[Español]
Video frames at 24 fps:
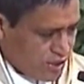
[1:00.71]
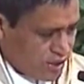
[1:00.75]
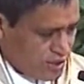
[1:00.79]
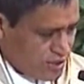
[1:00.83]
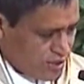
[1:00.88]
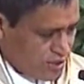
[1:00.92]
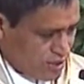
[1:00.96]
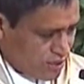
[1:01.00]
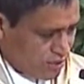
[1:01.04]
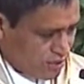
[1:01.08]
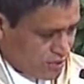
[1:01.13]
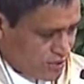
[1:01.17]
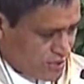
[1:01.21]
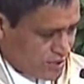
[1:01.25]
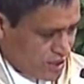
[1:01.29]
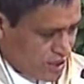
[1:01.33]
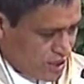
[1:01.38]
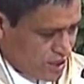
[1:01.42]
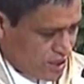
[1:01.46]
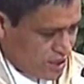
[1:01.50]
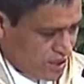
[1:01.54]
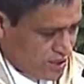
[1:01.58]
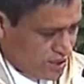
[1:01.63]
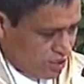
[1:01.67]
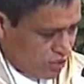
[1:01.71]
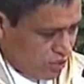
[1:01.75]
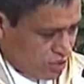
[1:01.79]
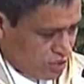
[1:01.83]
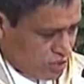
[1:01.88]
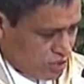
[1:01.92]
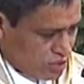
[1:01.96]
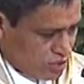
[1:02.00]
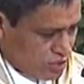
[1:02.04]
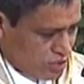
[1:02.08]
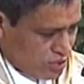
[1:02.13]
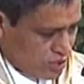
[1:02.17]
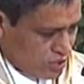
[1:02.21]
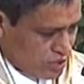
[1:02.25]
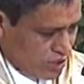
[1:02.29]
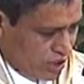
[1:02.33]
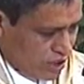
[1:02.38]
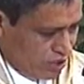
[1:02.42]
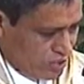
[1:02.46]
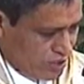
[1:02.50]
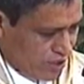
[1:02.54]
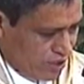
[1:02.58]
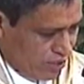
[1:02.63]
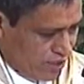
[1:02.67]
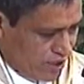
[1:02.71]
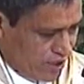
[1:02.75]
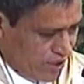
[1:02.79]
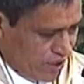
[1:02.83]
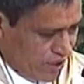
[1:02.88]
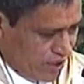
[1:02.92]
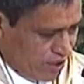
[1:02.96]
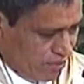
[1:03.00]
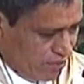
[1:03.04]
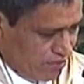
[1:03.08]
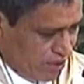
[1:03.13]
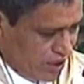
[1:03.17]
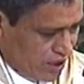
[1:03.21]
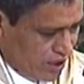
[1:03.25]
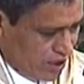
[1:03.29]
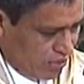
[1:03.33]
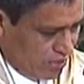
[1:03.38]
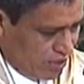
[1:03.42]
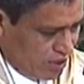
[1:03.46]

Hicieron señas a los socios de la otra barca para que